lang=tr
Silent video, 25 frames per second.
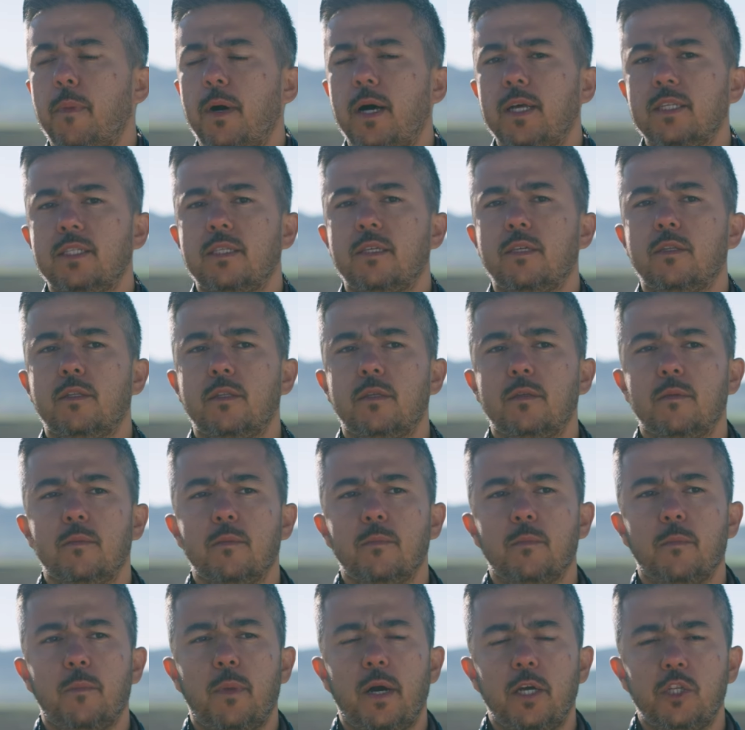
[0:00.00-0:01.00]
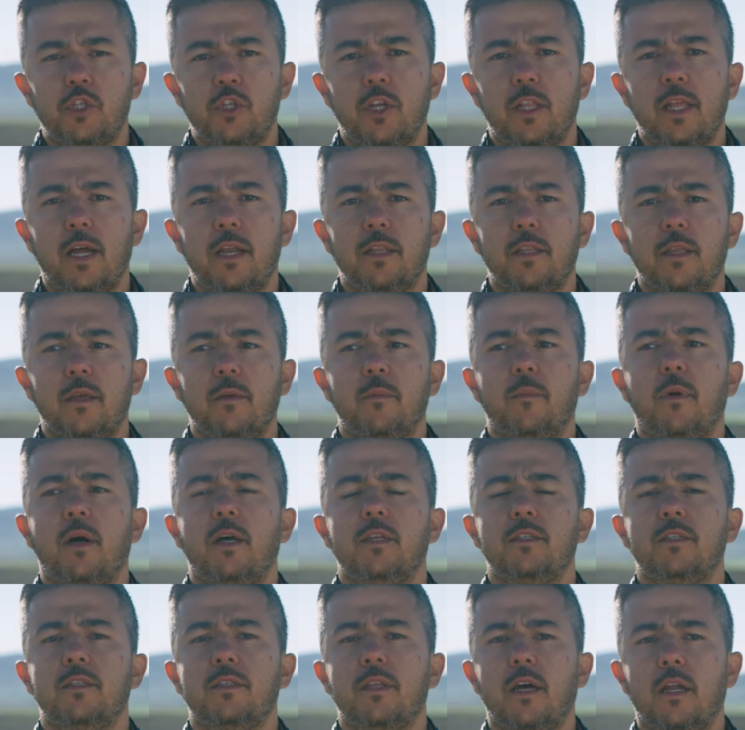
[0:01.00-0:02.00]
Bazı bahçelerde,
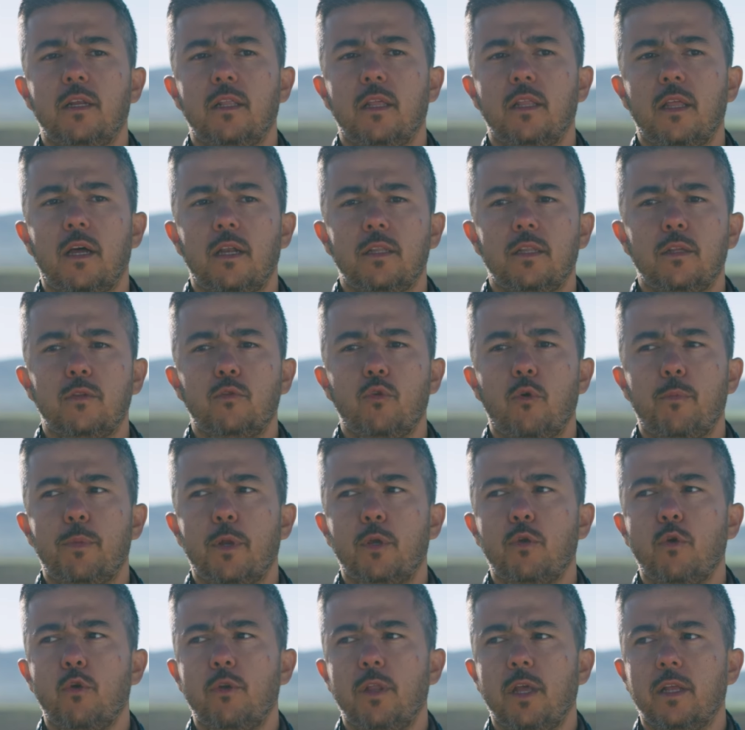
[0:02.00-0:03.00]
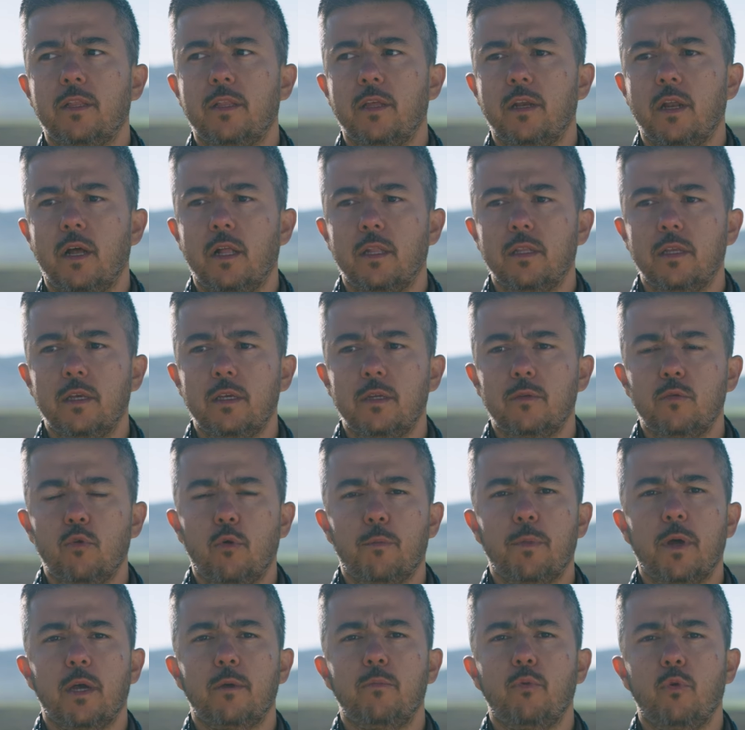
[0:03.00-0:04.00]
bazı tarlalarda toprak örnekleri aldık,
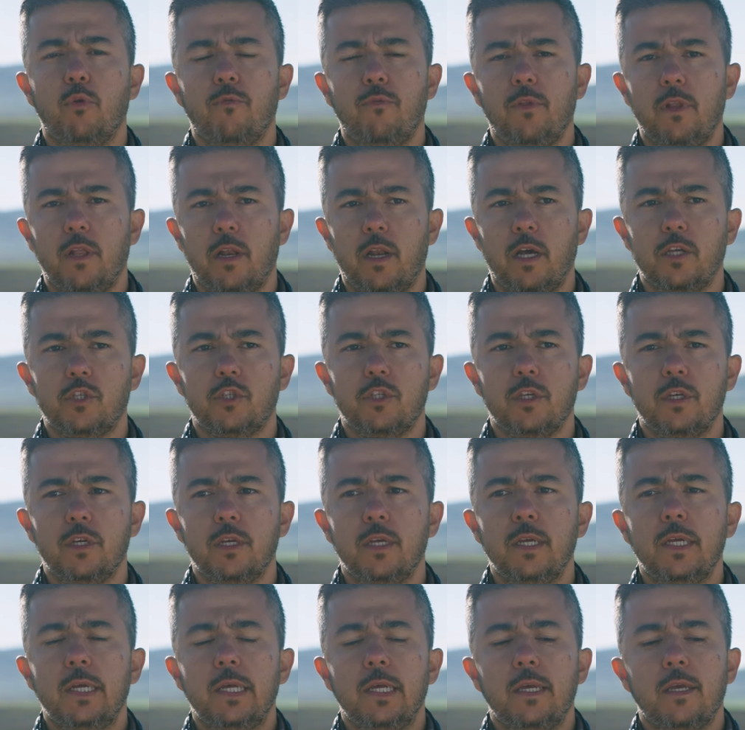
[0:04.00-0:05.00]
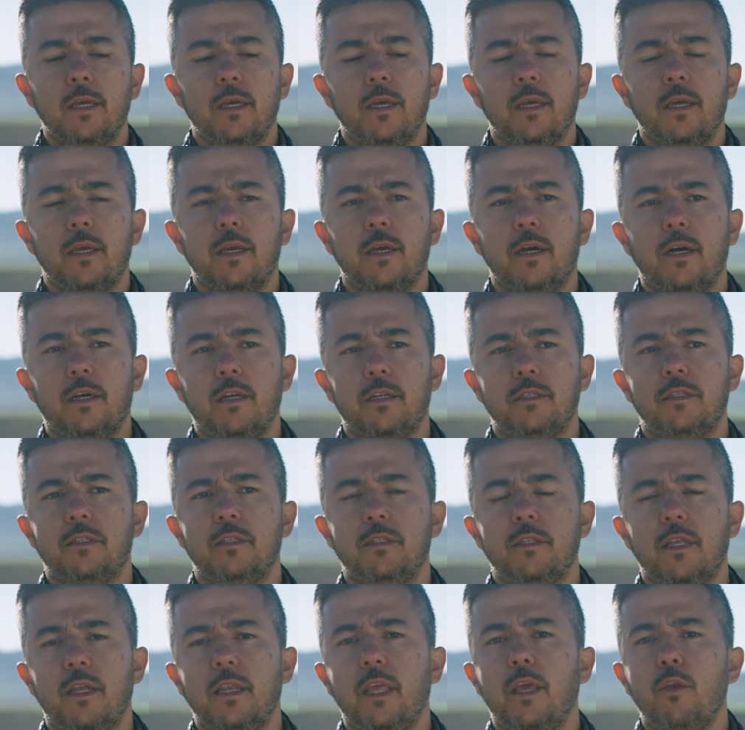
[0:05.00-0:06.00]
toprak profilleri açtık. E,
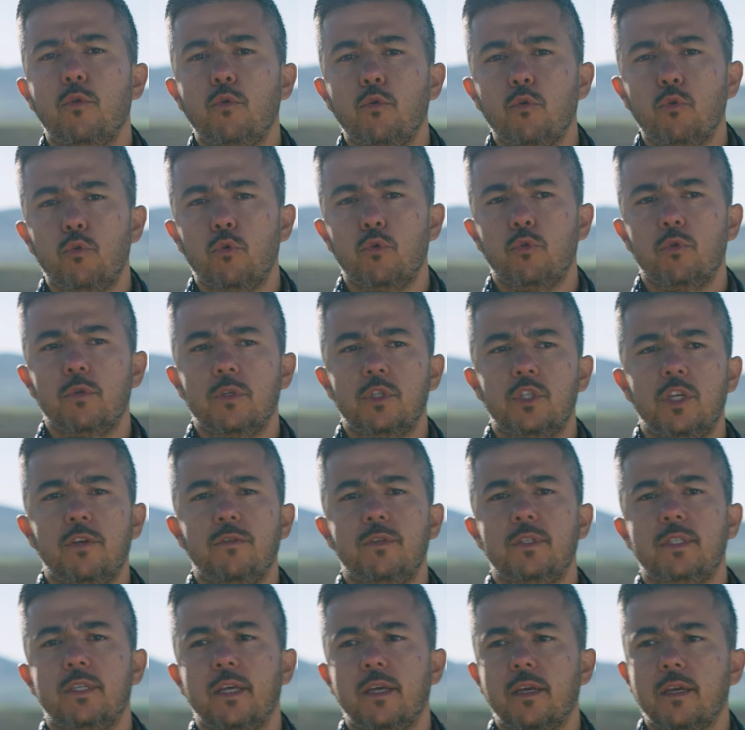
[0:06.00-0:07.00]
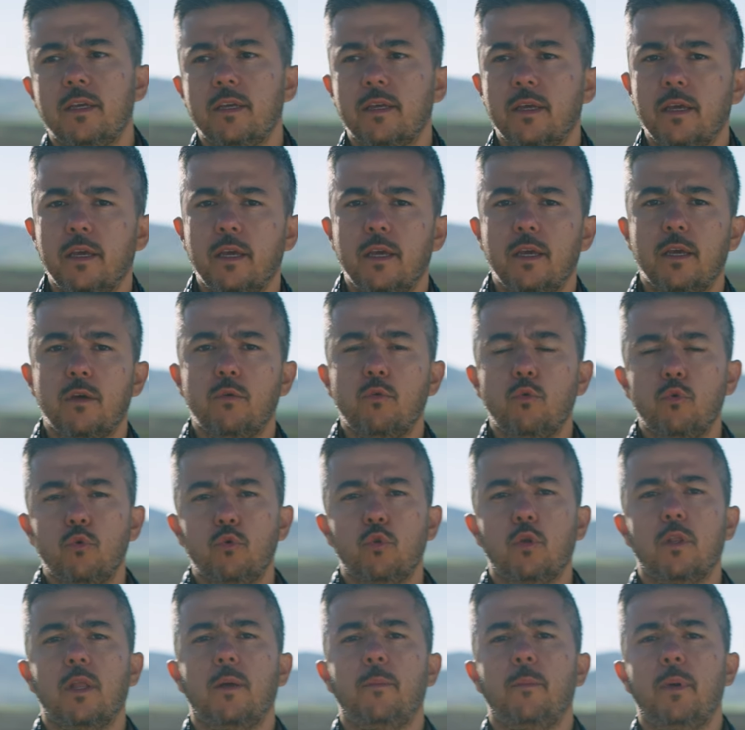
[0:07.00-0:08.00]
arasından en uygun, cevize e,
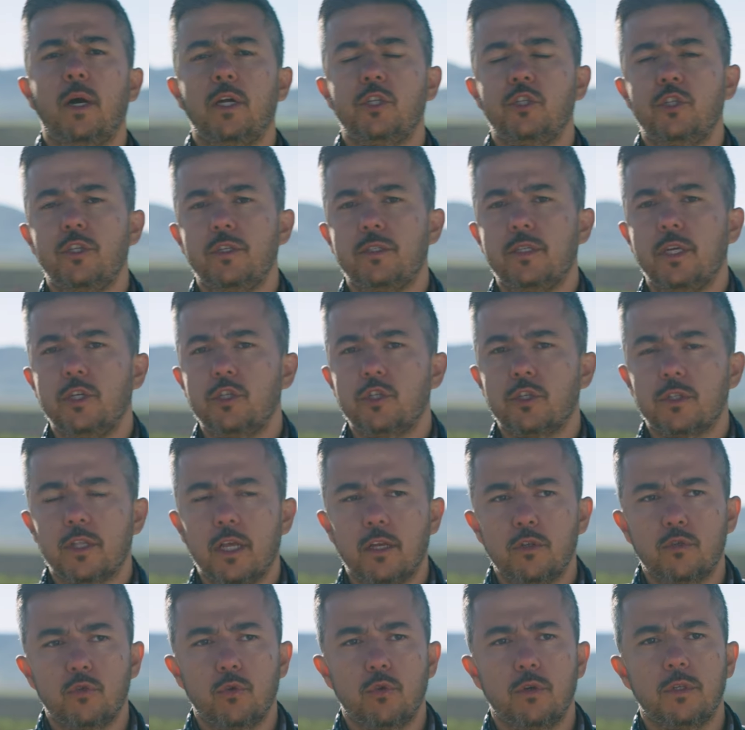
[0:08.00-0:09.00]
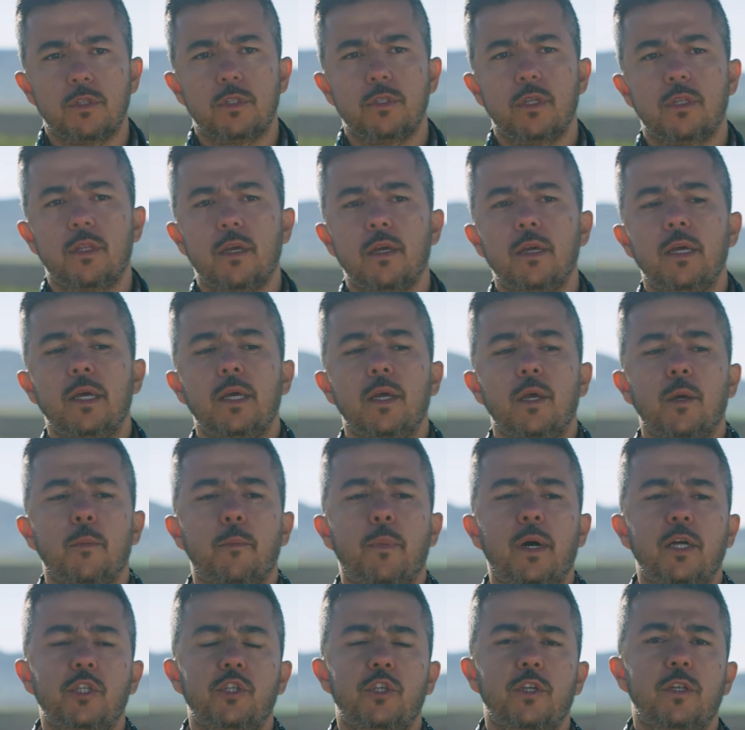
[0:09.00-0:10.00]
uygun olan bahçeyi seçtikten sonrasında da
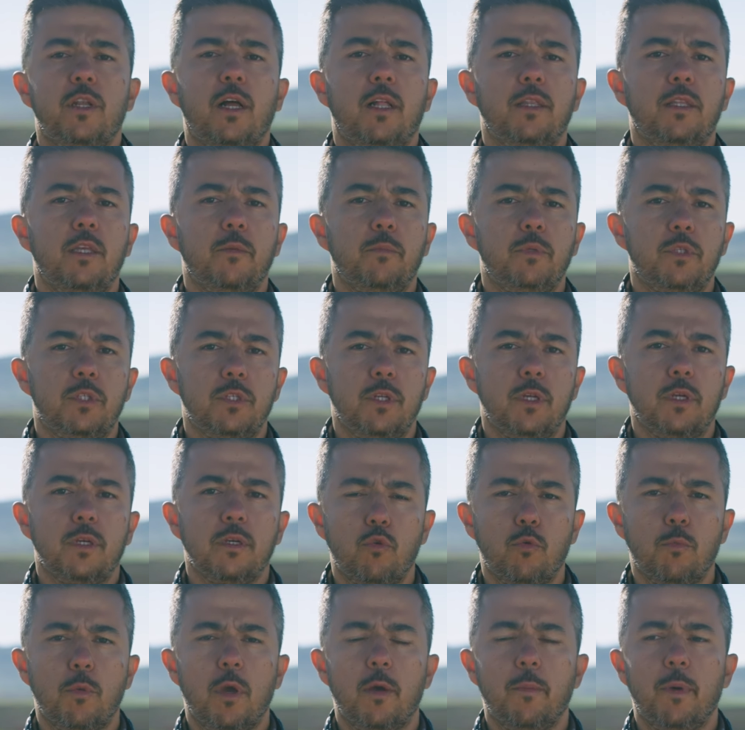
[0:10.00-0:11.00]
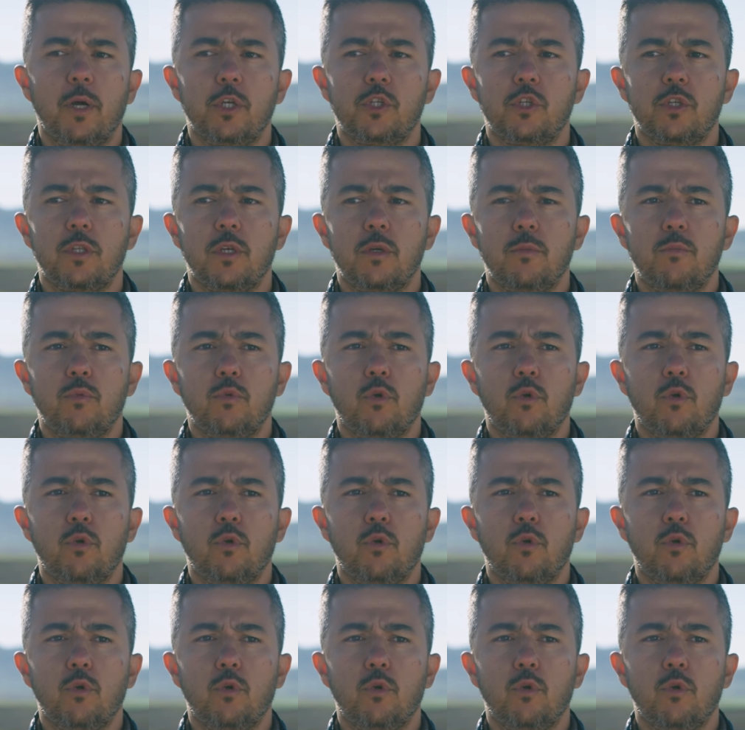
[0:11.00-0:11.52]
bahçenin altyapısını kurmaya başladık.